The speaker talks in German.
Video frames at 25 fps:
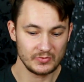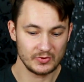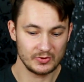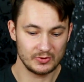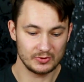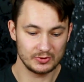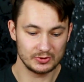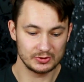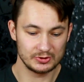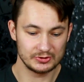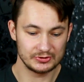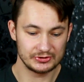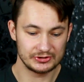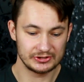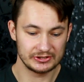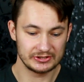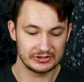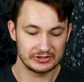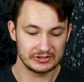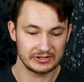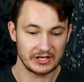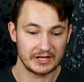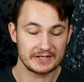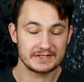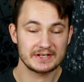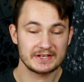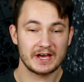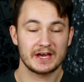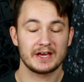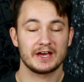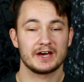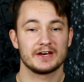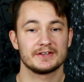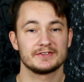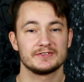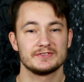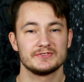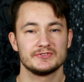Und jetzt
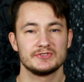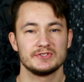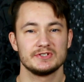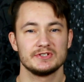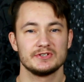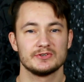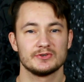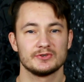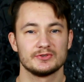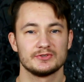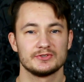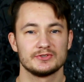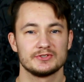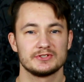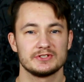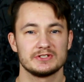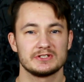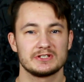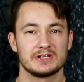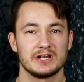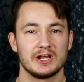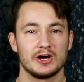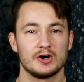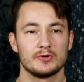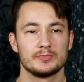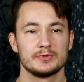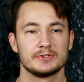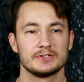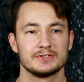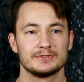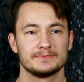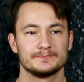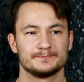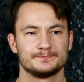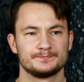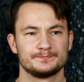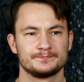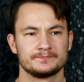heiraten sie. Und ich
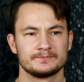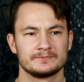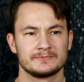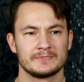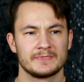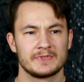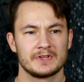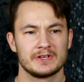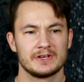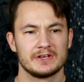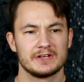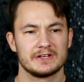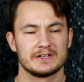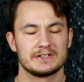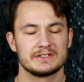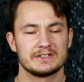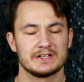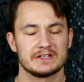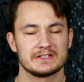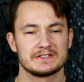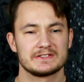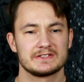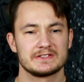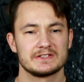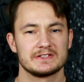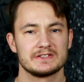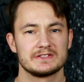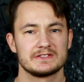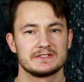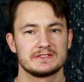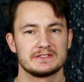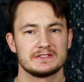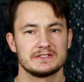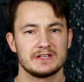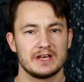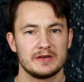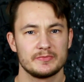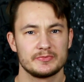glaube, das
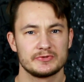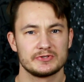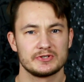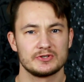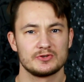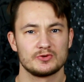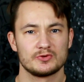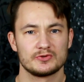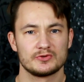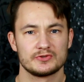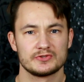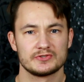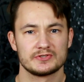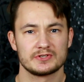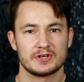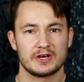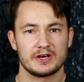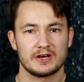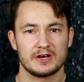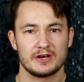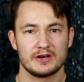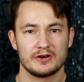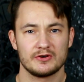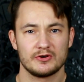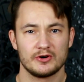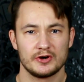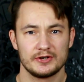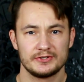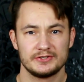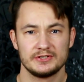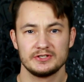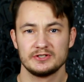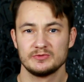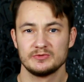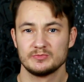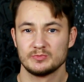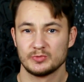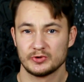ist selbst in unserer
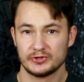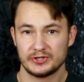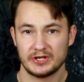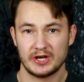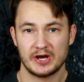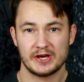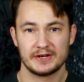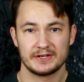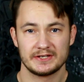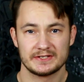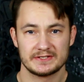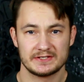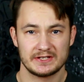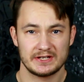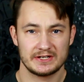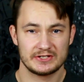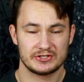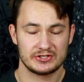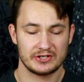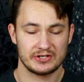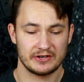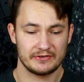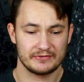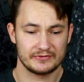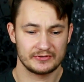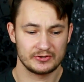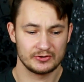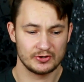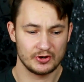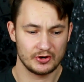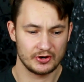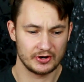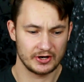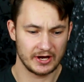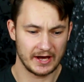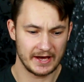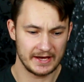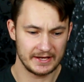heutigen modernen Gesellschaft
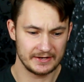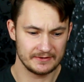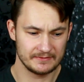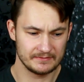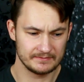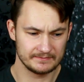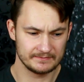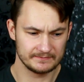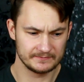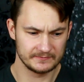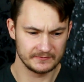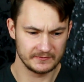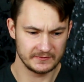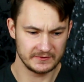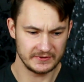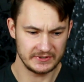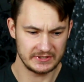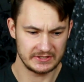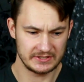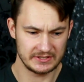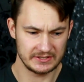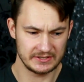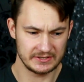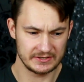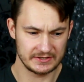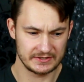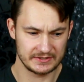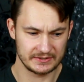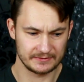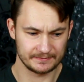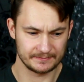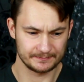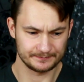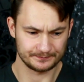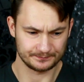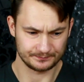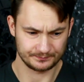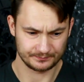noch ein wichtiges
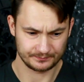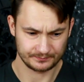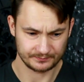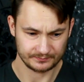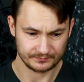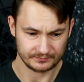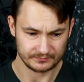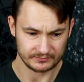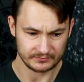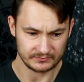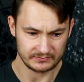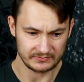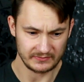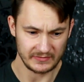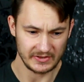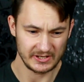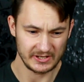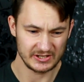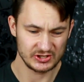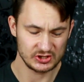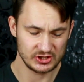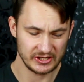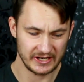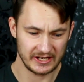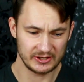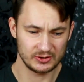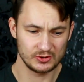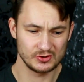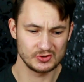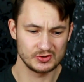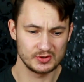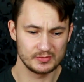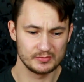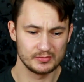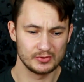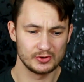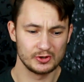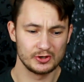
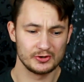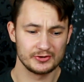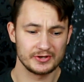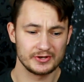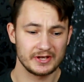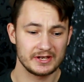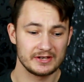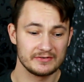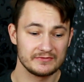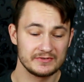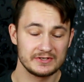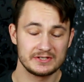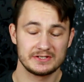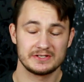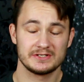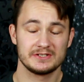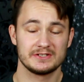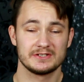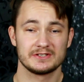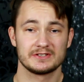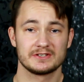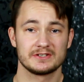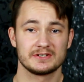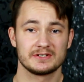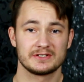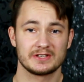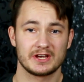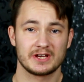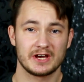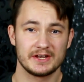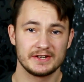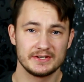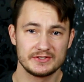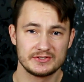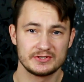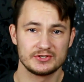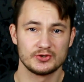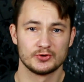Statussymbol und eine wichtige
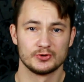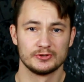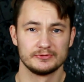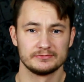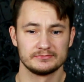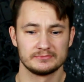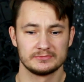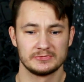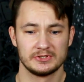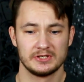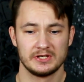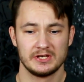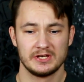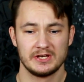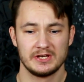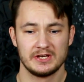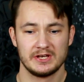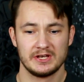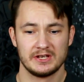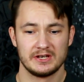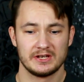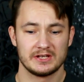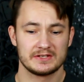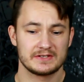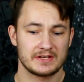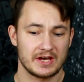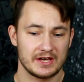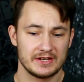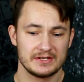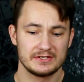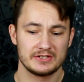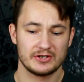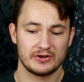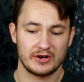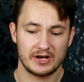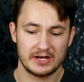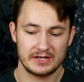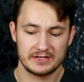Tradition. Das kann
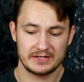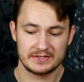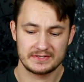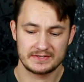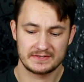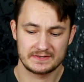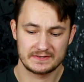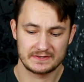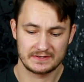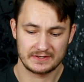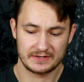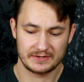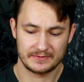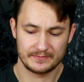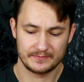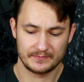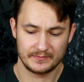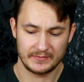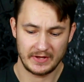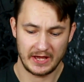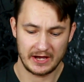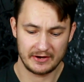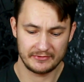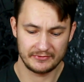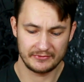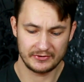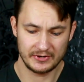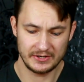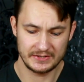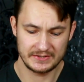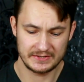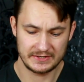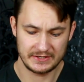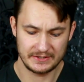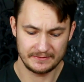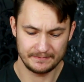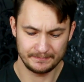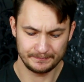ich auch alles ähm,
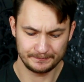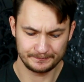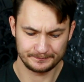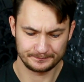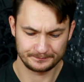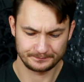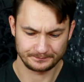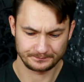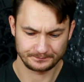nachvollziehen.